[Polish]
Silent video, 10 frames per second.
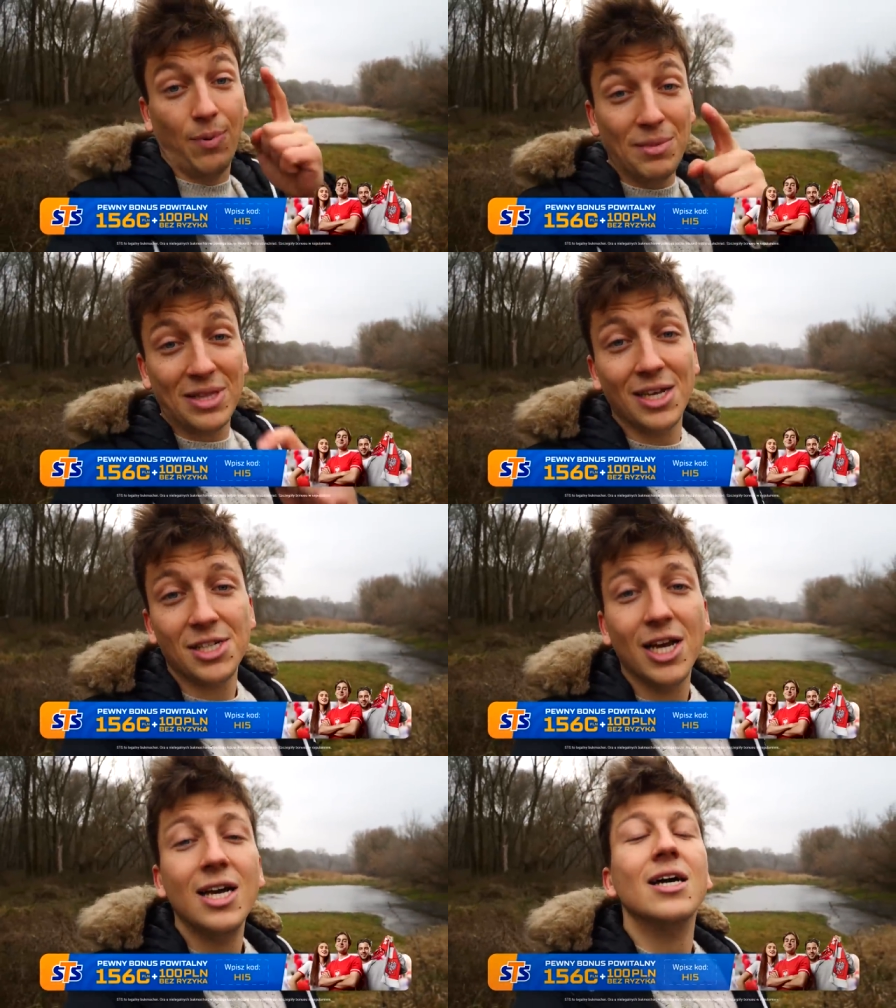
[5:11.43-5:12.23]
I
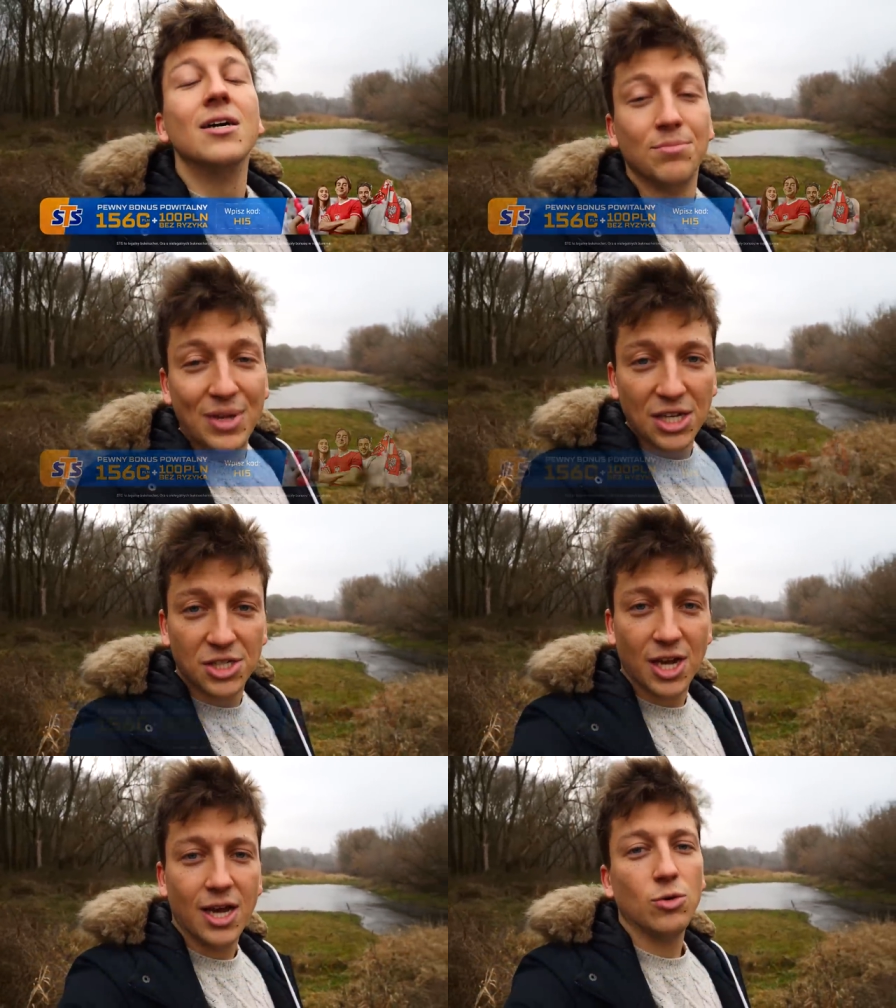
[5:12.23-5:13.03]
pamiętajcie,
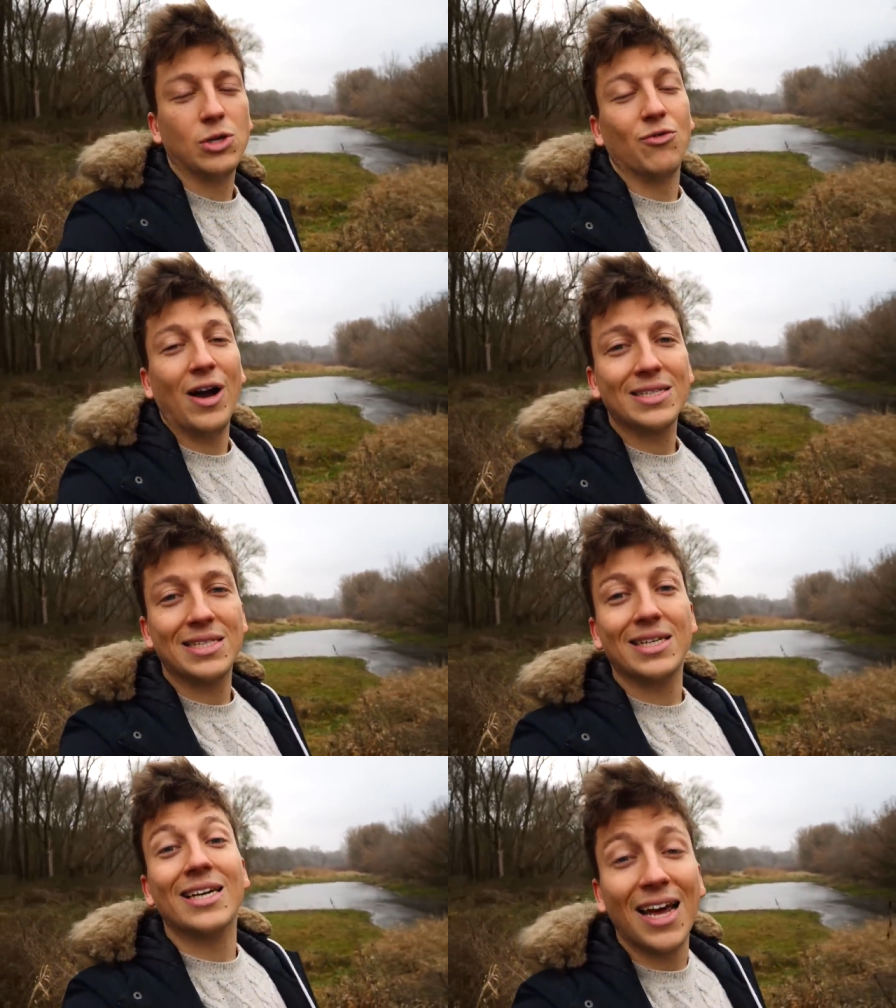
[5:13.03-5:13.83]
bierzcie udział w
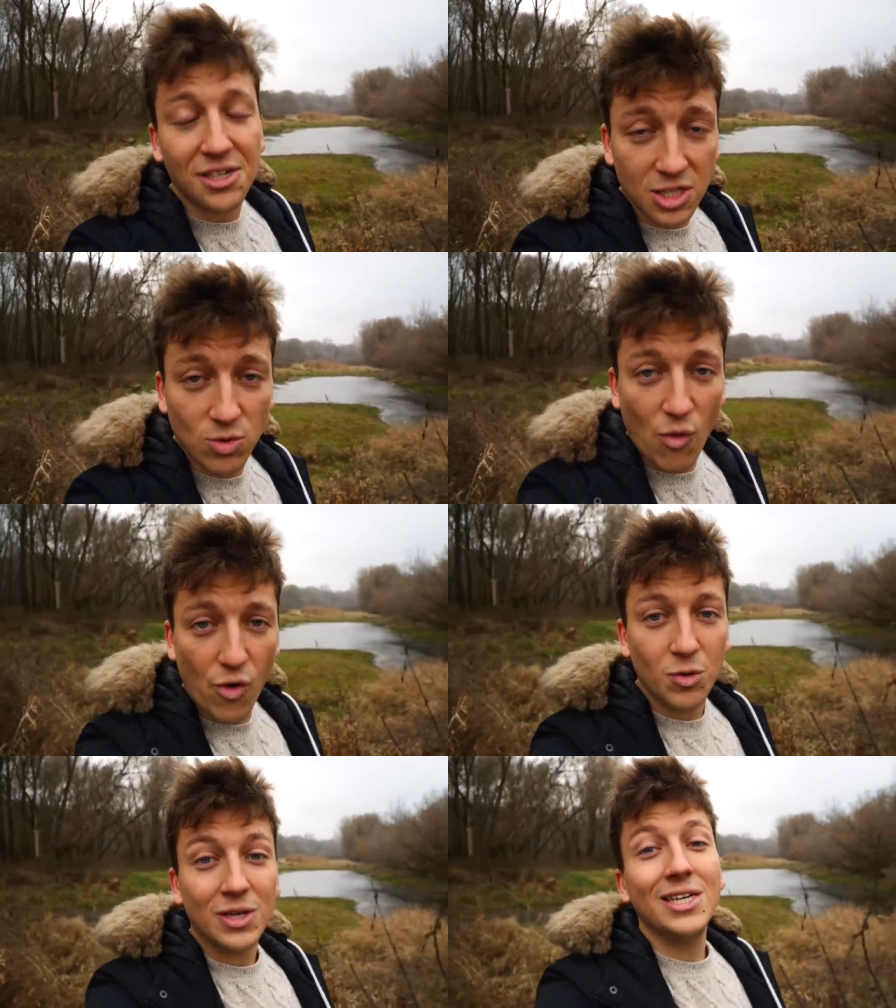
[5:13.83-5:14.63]
akcji, grajcie z
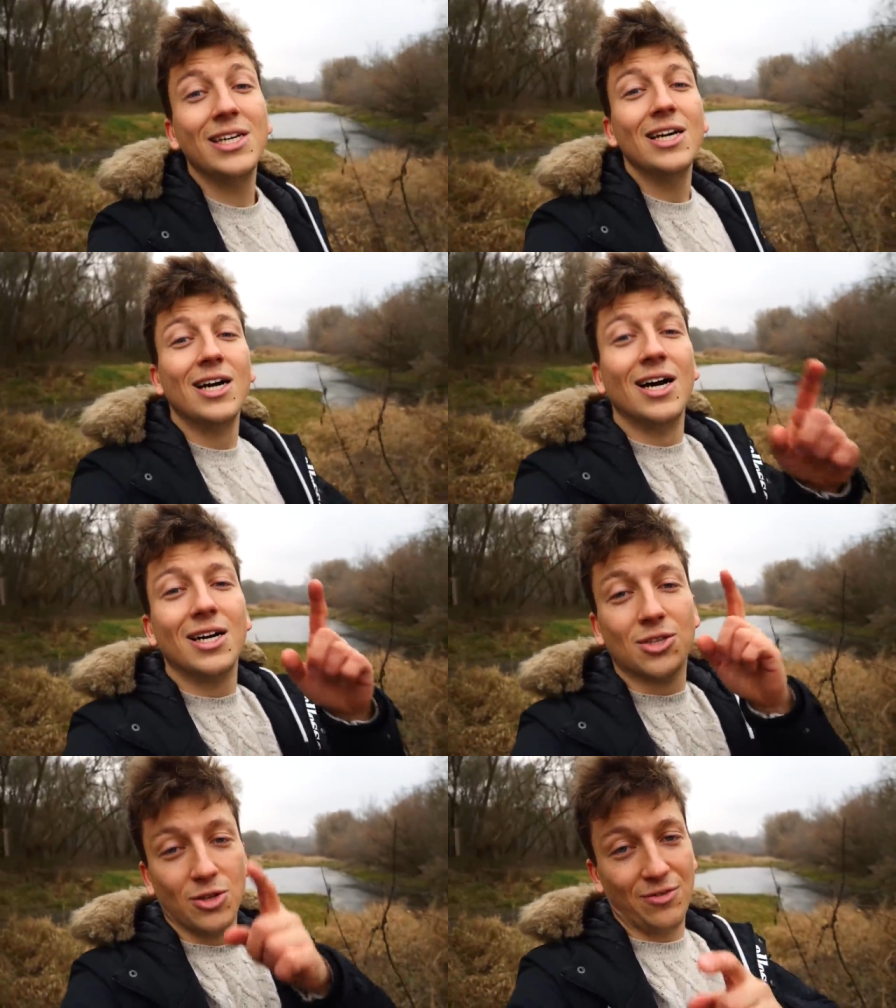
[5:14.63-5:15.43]
głową i
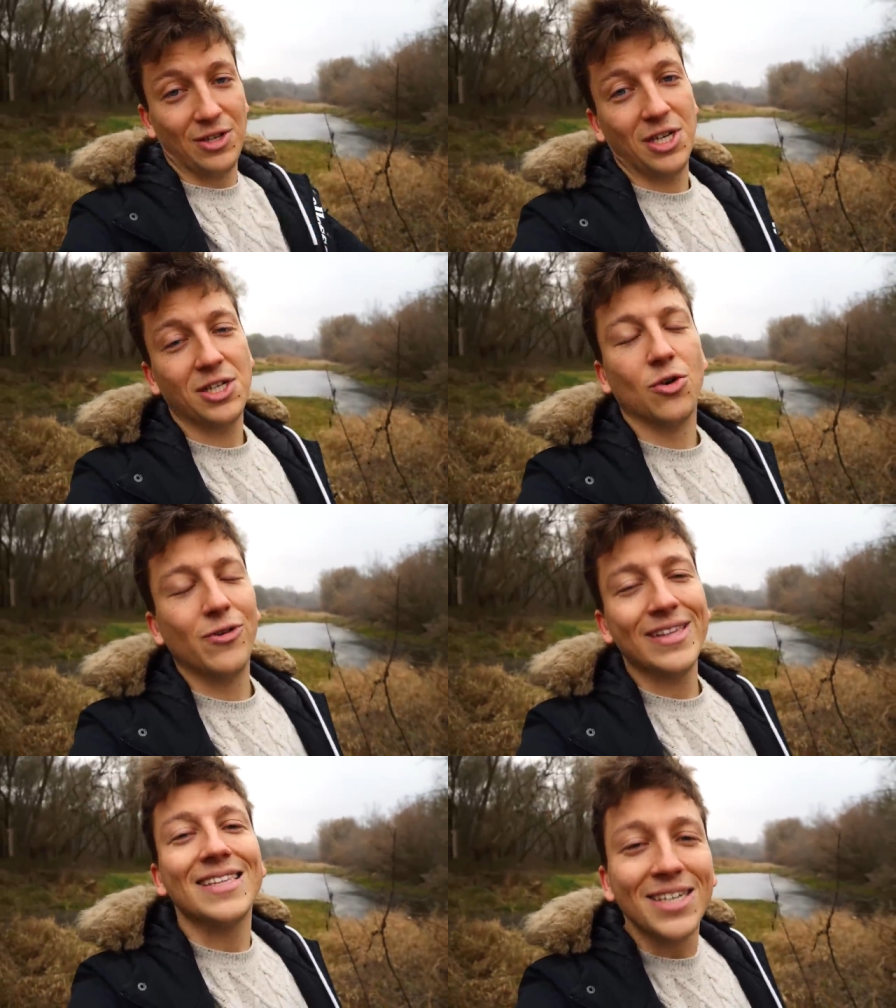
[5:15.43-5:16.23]
co najważniejsza
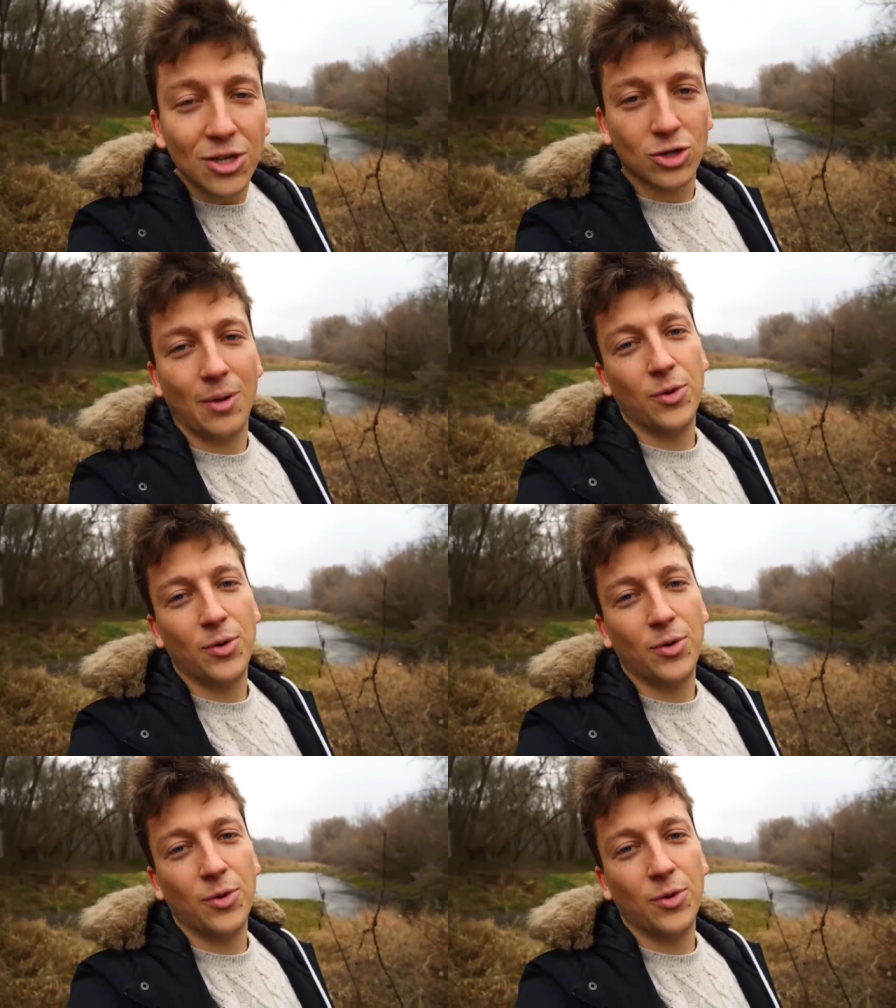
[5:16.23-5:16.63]
oferta tylko dla